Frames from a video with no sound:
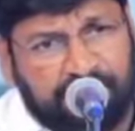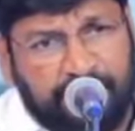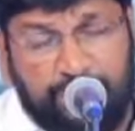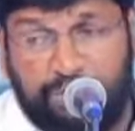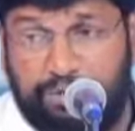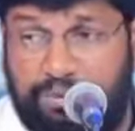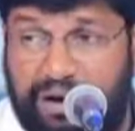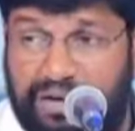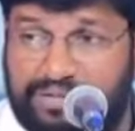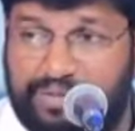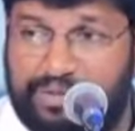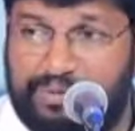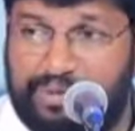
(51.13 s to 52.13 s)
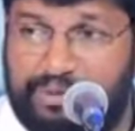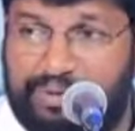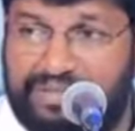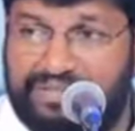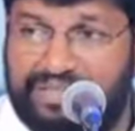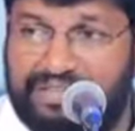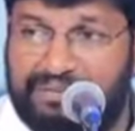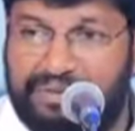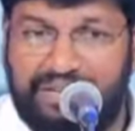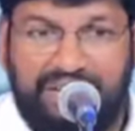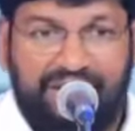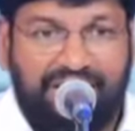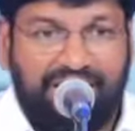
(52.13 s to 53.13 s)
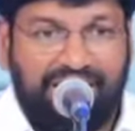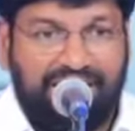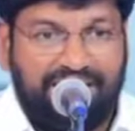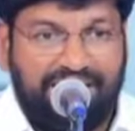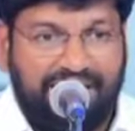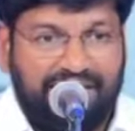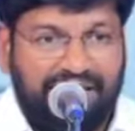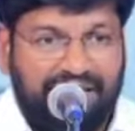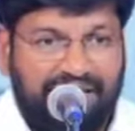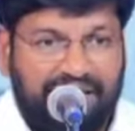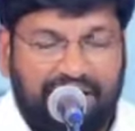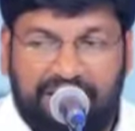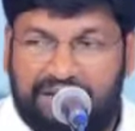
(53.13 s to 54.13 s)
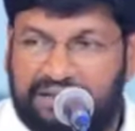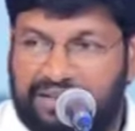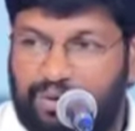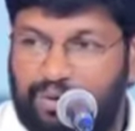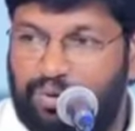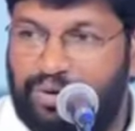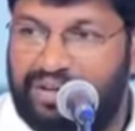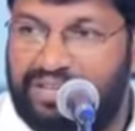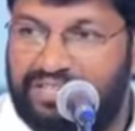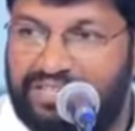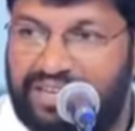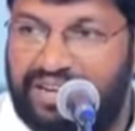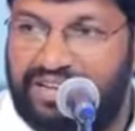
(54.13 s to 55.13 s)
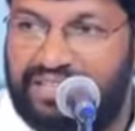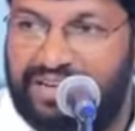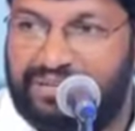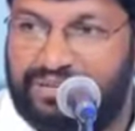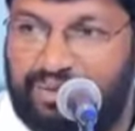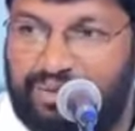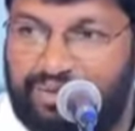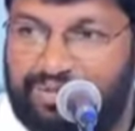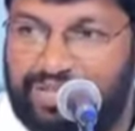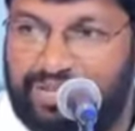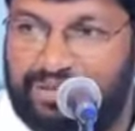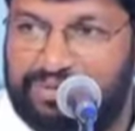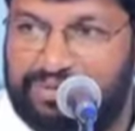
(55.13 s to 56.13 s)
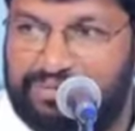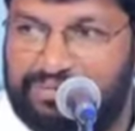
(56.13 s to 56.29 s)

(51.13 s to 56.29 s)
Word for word: తెలుగు భాషకు మీరు ప్రత్యేకమైన గౌరవాన్ని ఇచ్చారని తెలుసుకొని వచ్చాను